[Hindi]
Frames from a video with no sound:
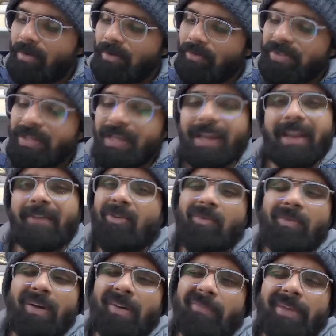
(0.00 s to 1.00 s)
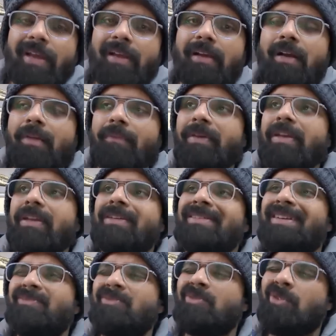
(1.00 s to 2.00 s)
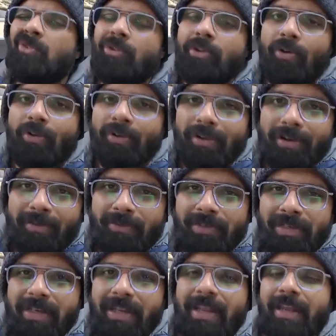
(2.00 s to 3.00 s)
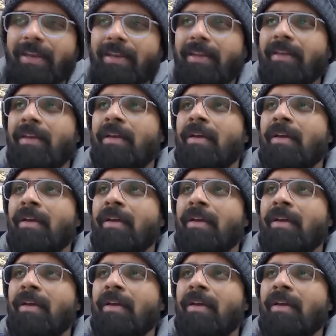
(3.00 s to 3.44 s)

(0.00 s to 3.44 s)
और उसके अलावा ओबामियांग का मेरे हिसाब से और कोई कॉन्ट्रीब्यूशन है नहीं